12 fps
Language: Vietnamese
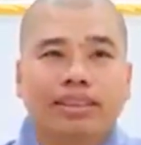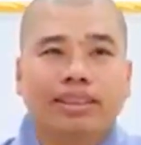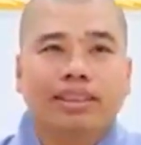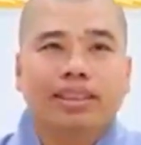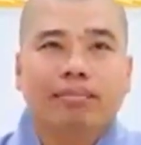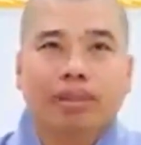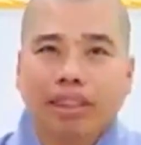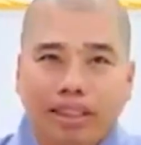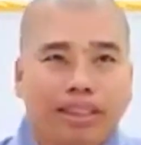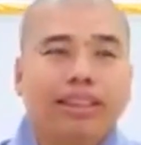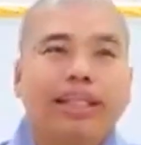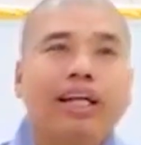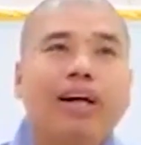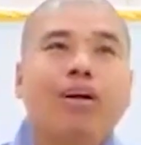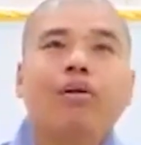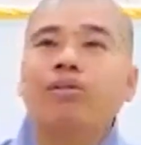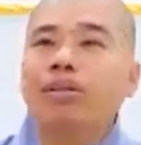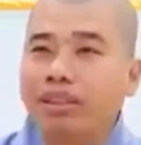Mình cười cái họ cũng
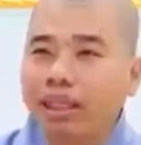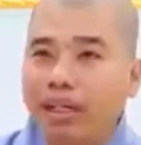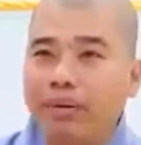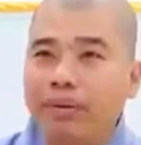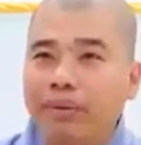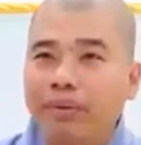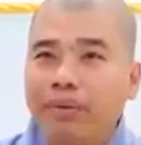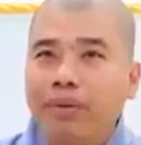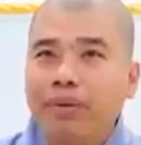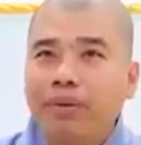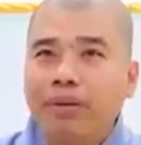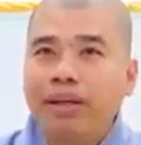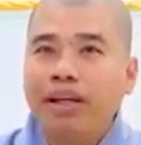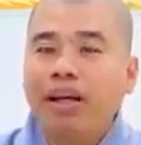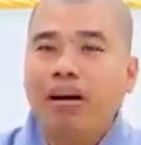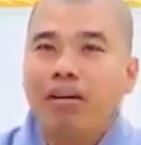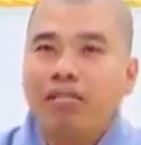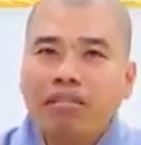cười theo. Nghĩa là họ
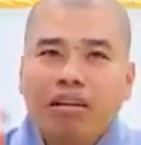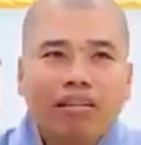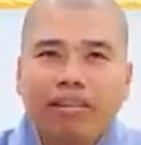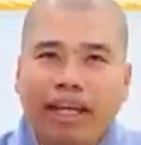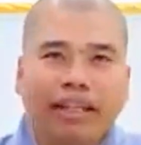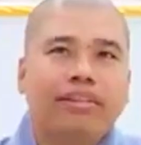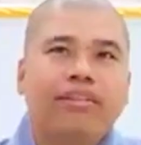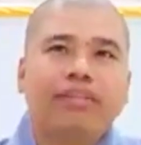rất nhạy cười.